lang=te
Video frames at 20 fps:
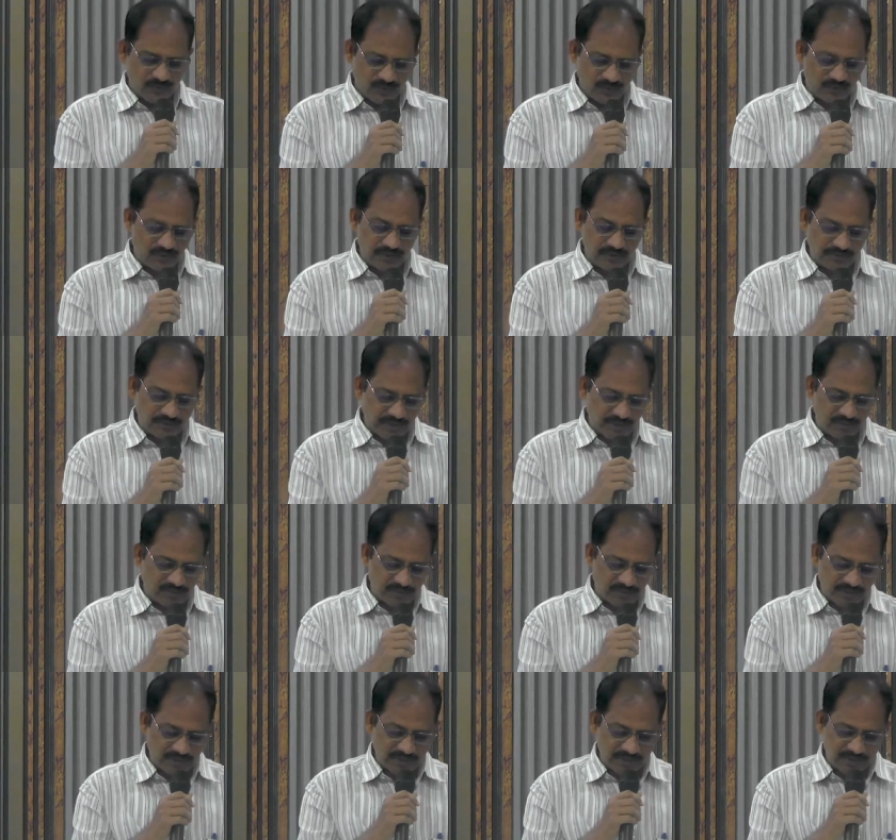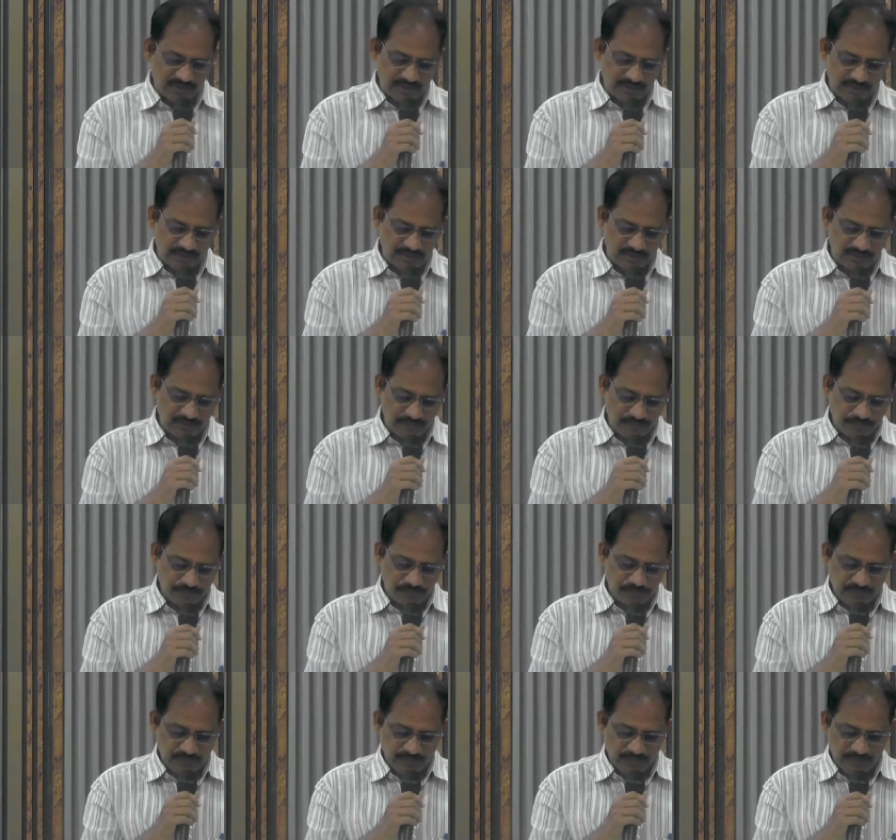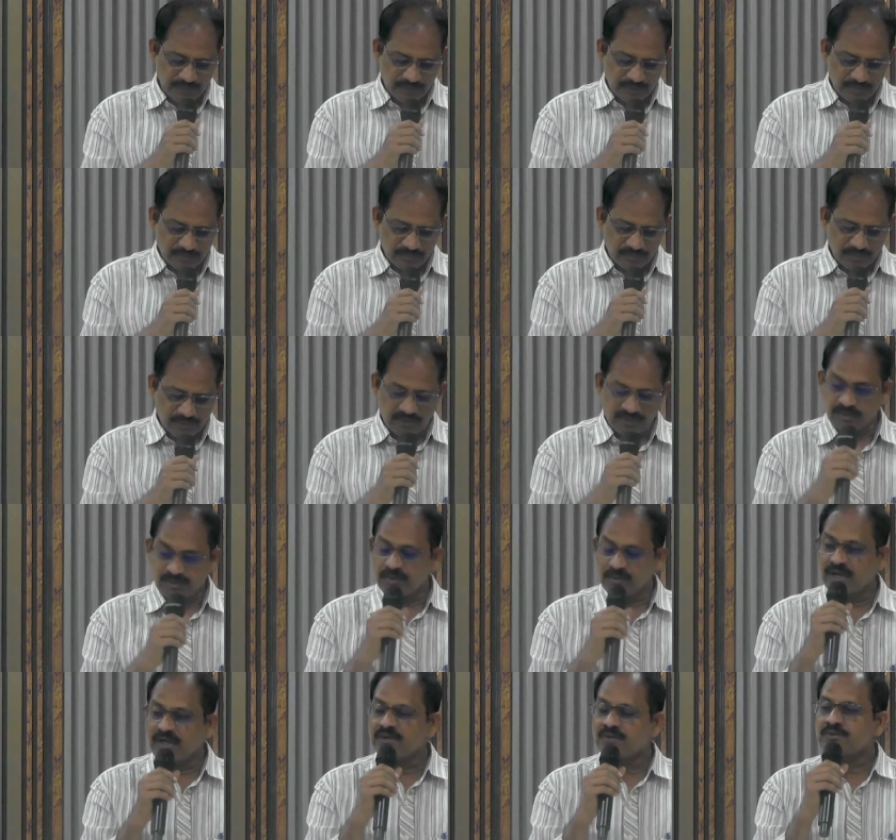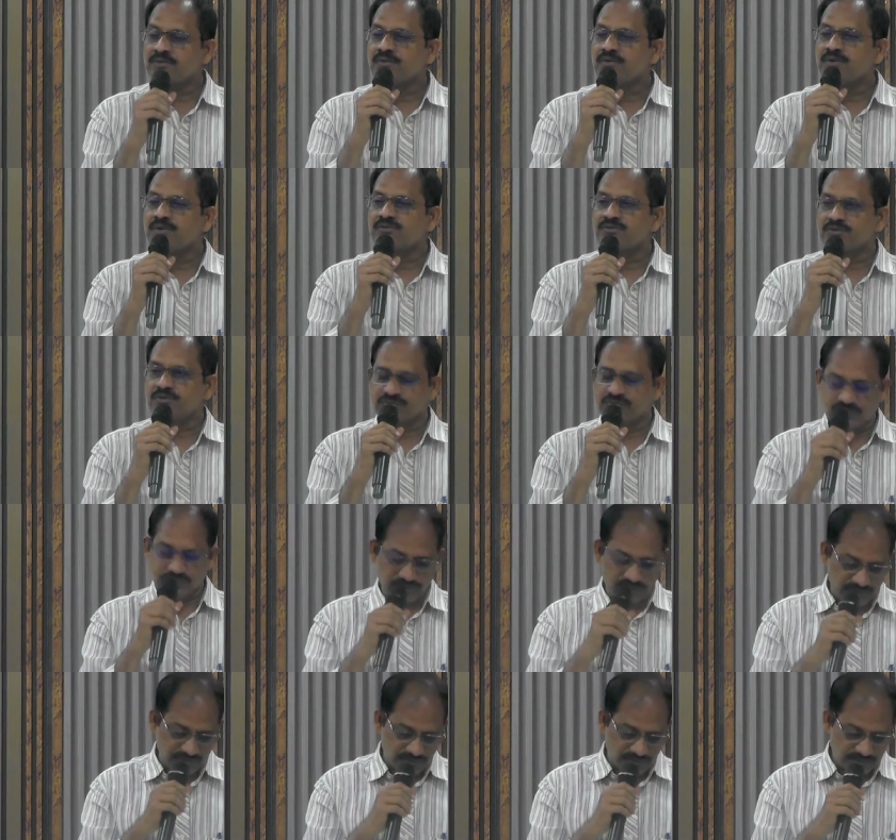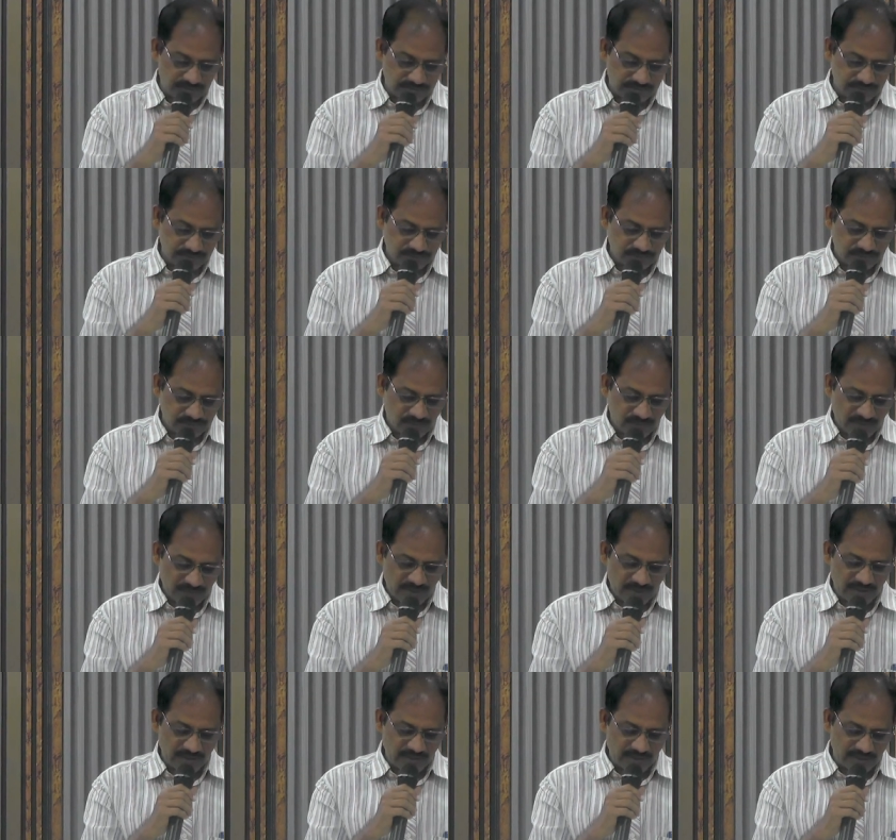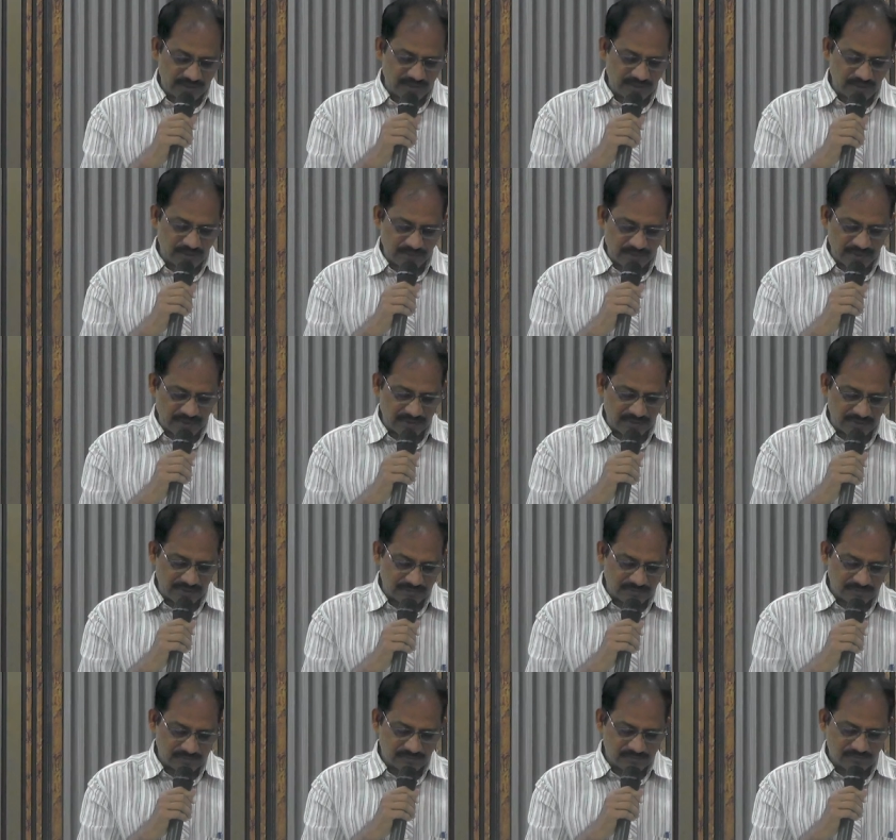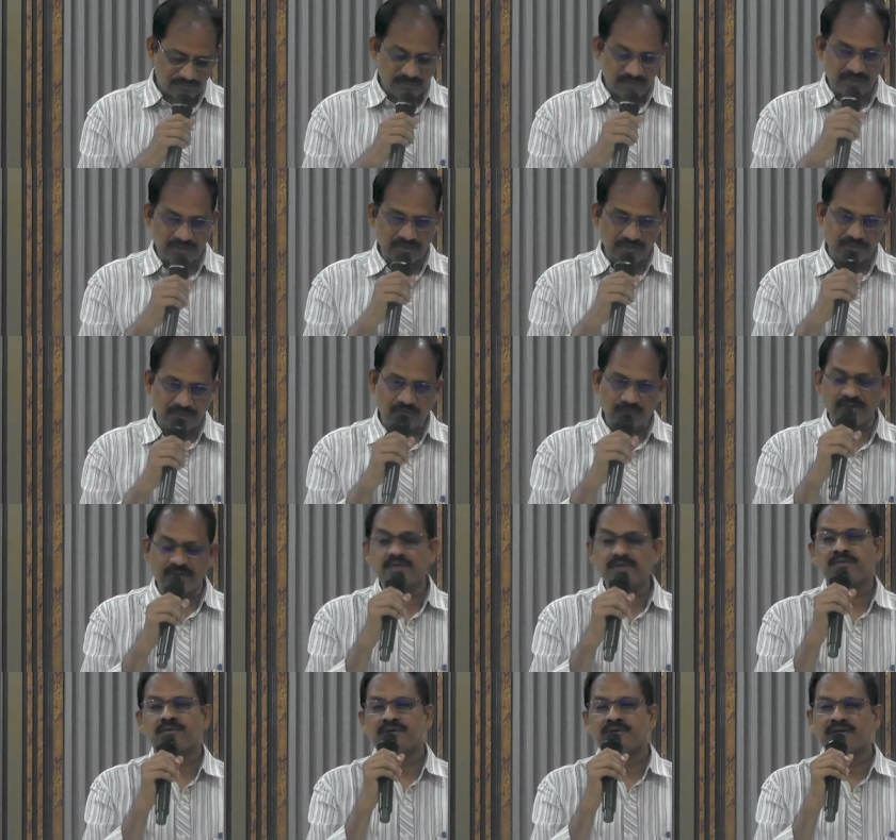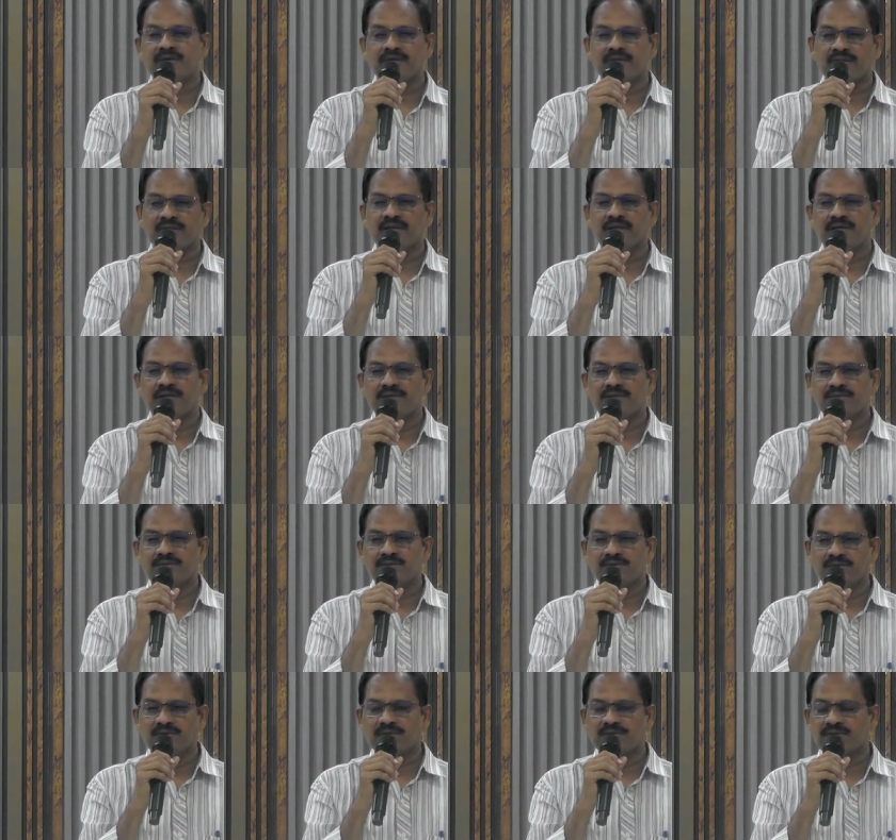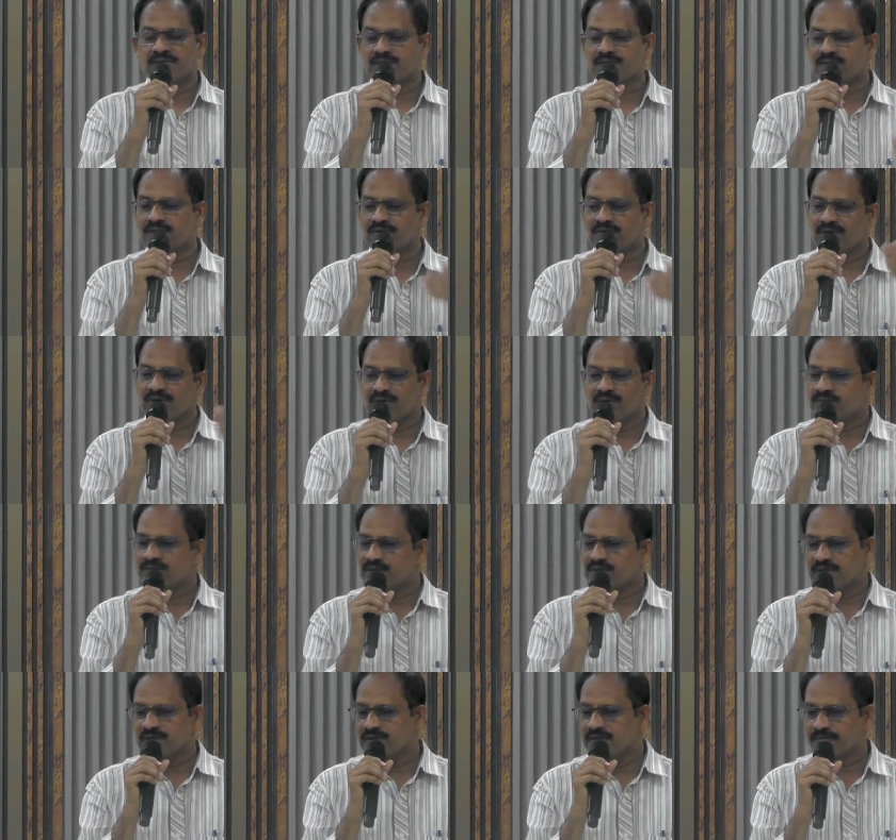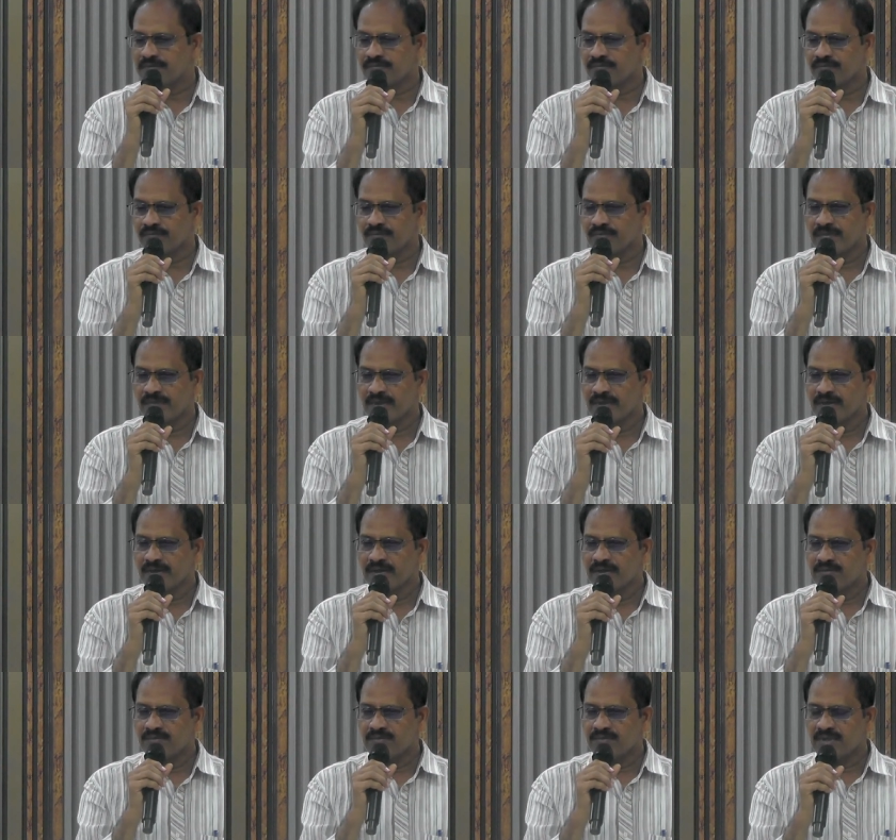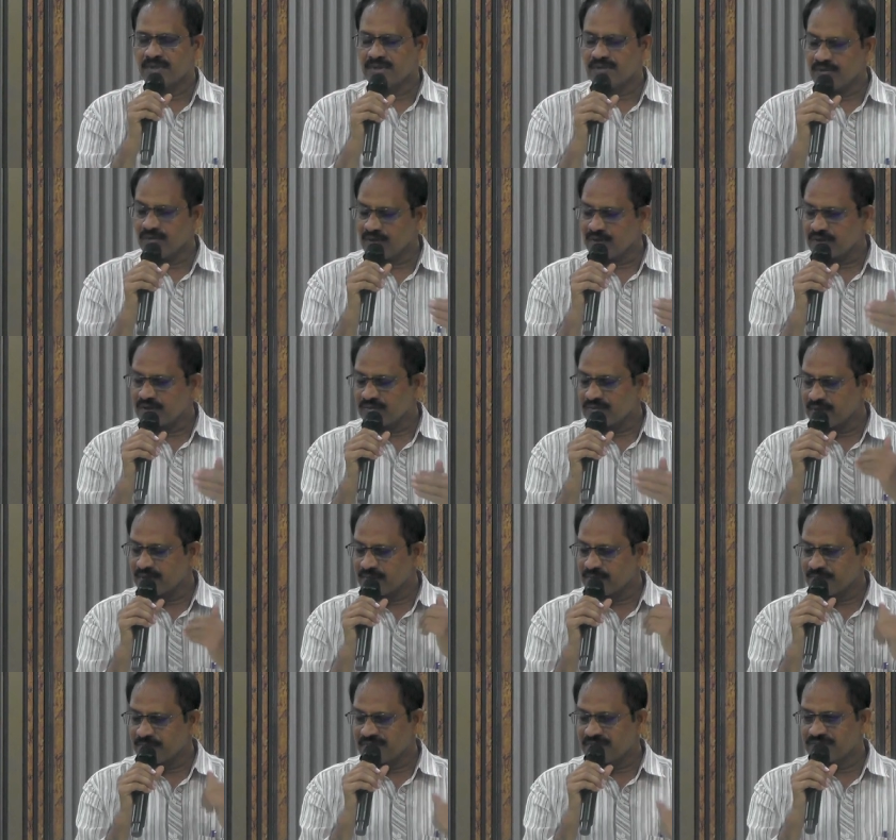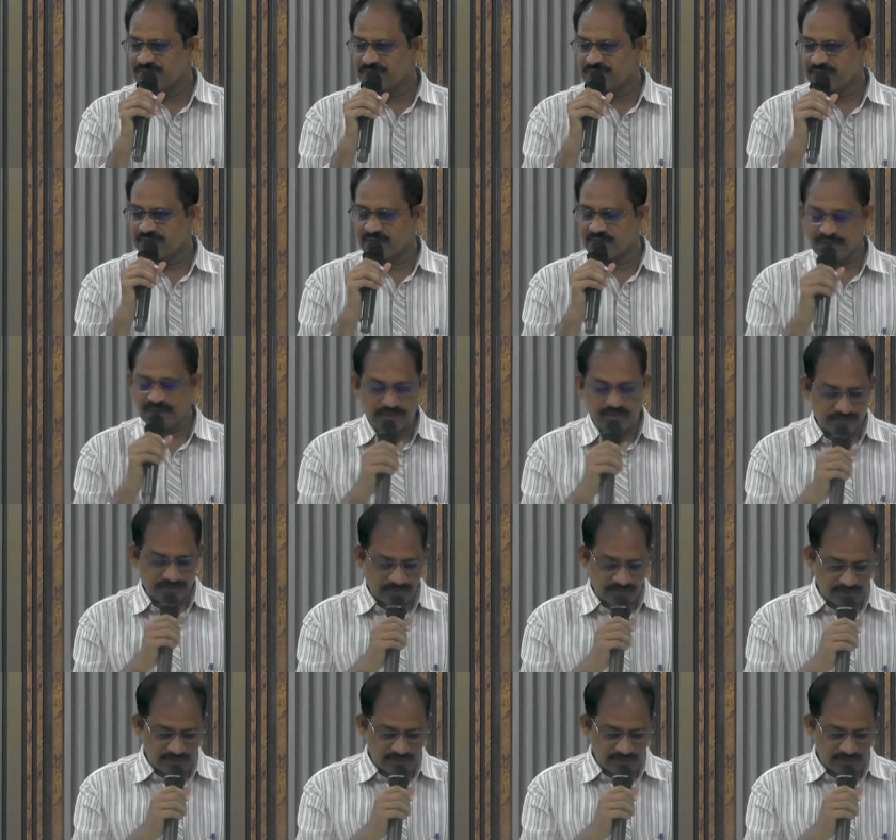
వాడు రావటానికి నేను బ్రతిమాలుకోవాల్సి వచ్చింది ఈ కదా అట్లా పెడదాం బయటోళ్ళు బయటోళ్ళే కదా గోడవతలు గోడవతలే మరి లోన వారి పరిస్థితి ఎట్లా ఉంది